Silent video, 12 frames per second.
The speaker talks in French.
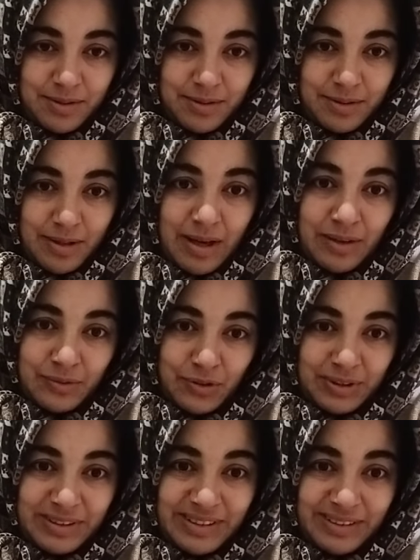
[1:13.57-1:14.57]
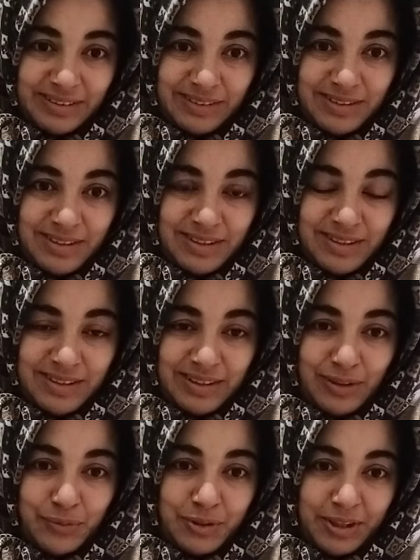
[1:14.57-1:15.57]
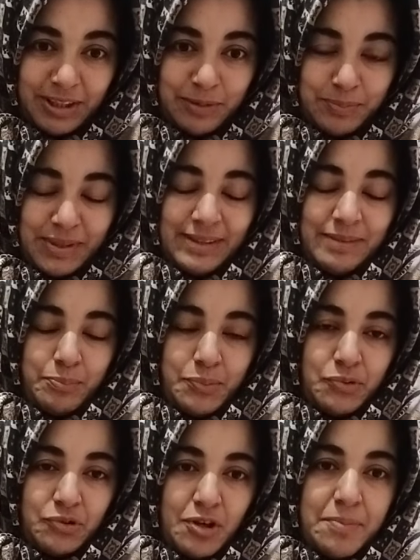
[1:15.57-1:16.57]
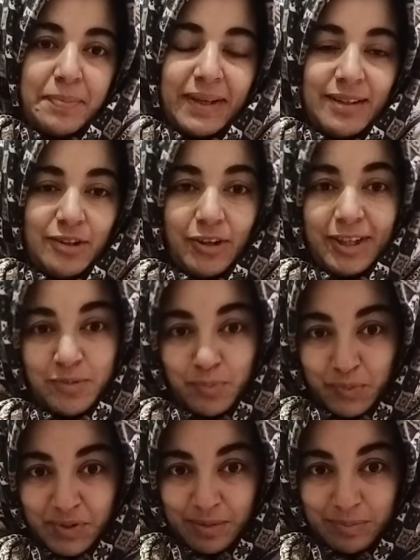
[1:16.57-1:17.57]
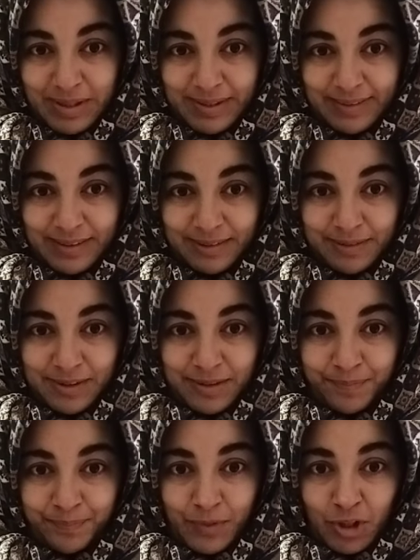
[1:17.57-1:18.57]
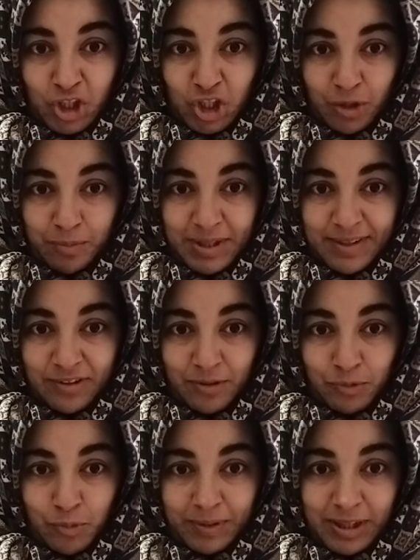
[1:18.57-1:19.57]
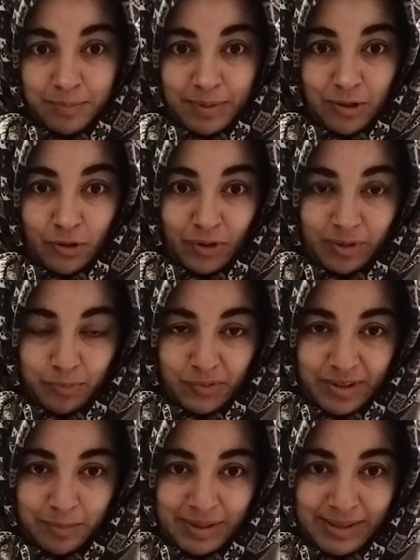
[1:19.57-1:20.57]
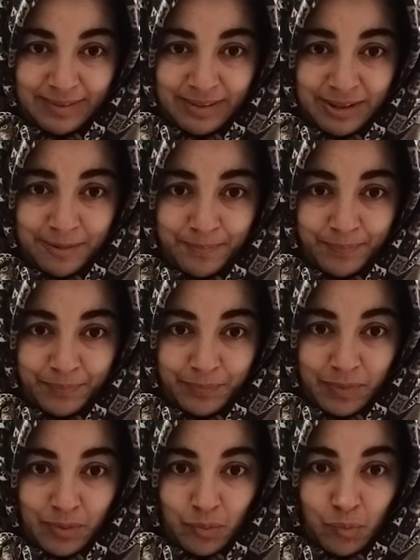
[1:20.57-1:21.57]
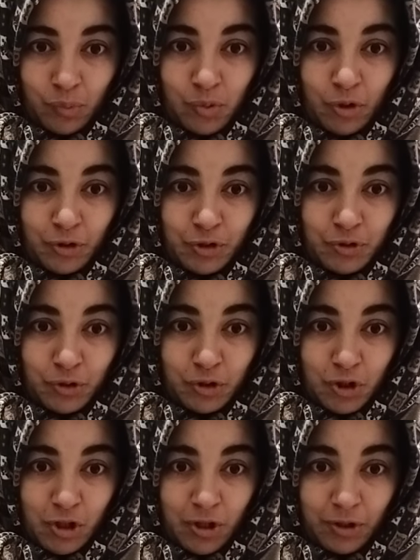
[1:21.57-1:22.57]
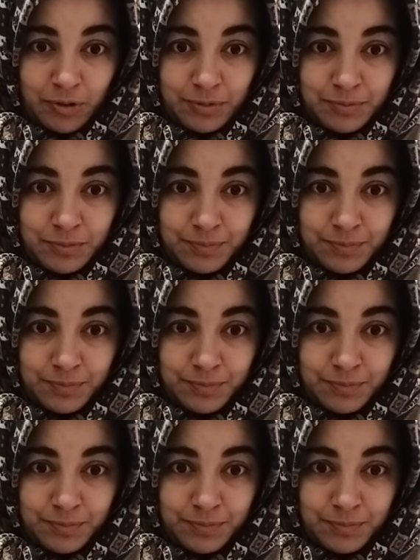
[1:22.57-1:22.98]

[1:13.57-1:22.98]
euh, avorter, il faudrait que peut-être plus d'hommes prennent leur responsabilité. Comme les hommes ne prennent pas leurs responsabilités, on leur donne encore